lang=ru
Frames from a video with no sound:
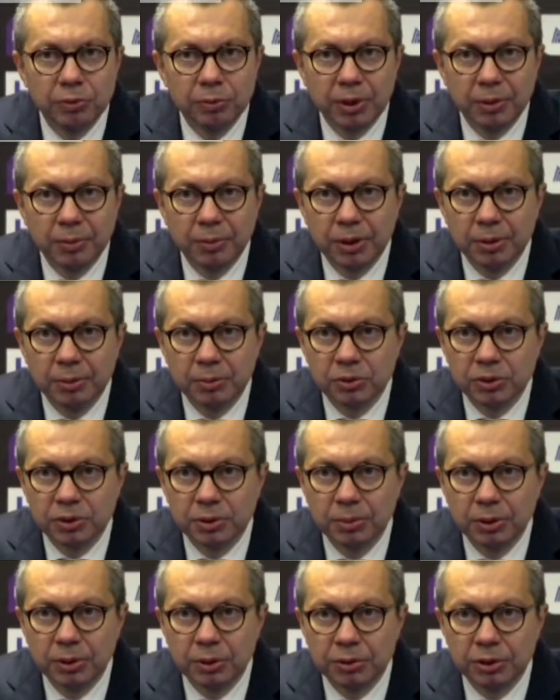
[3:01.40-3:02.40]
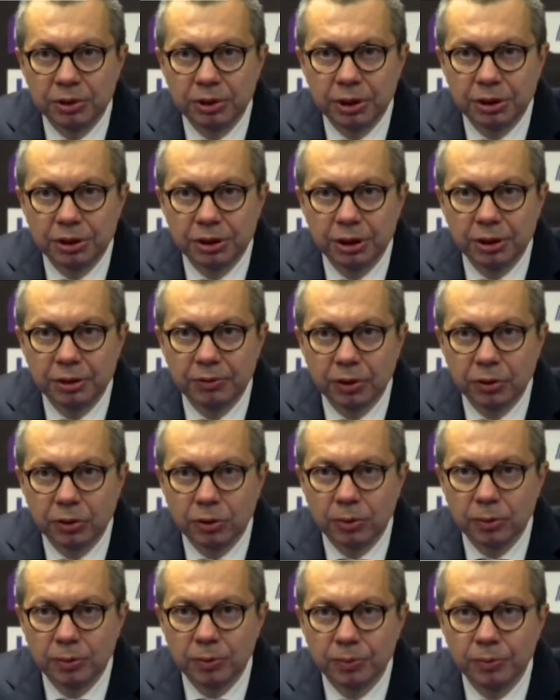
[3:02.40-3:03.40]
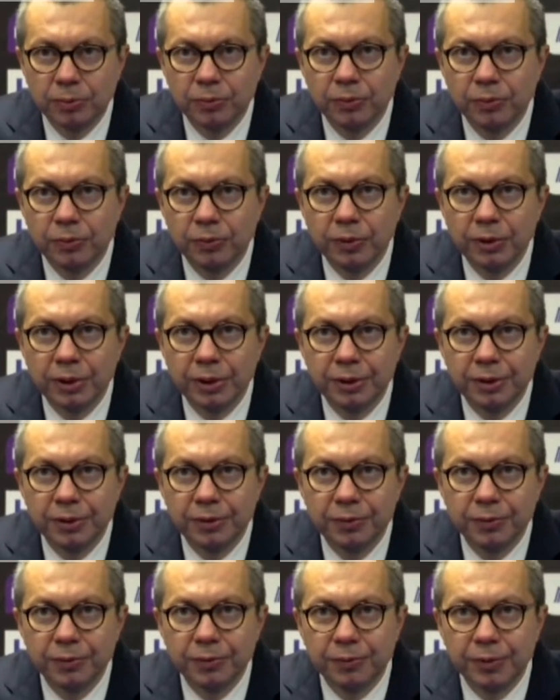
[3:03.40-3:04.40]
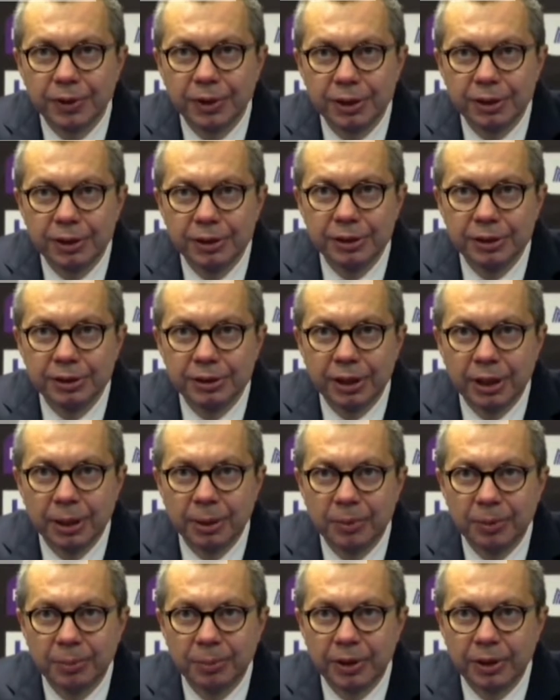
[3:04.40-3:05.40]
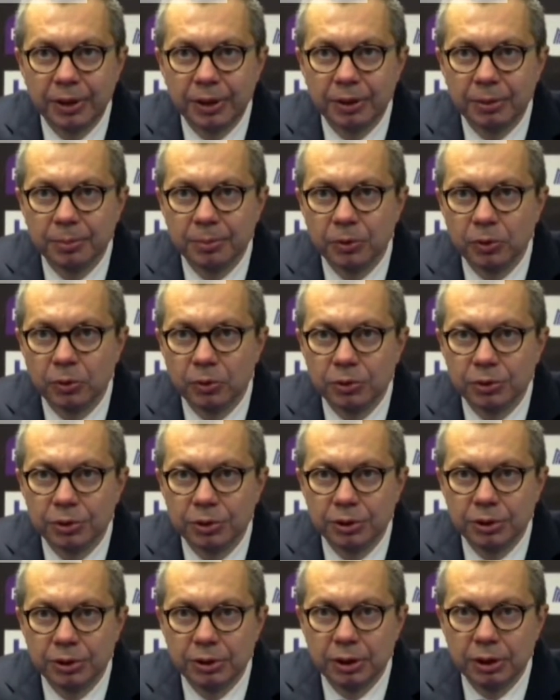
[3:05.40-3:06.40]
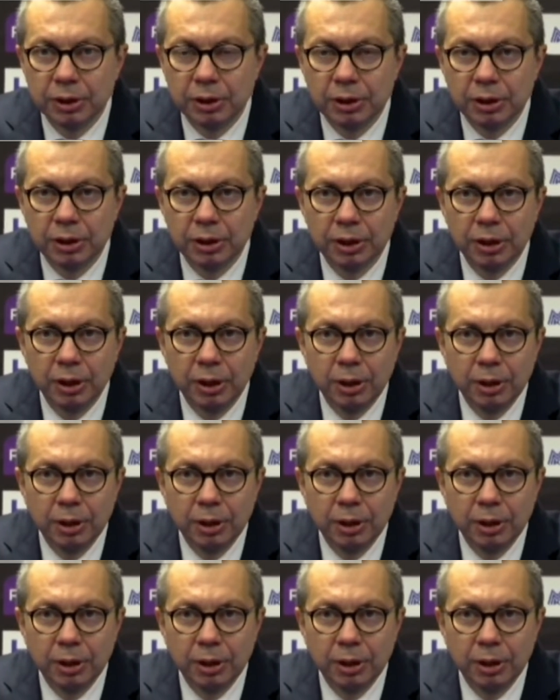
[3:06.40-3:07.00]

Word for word: Двум командам нужны были очень очки такого, и выходить из ямы, поэтому очень э,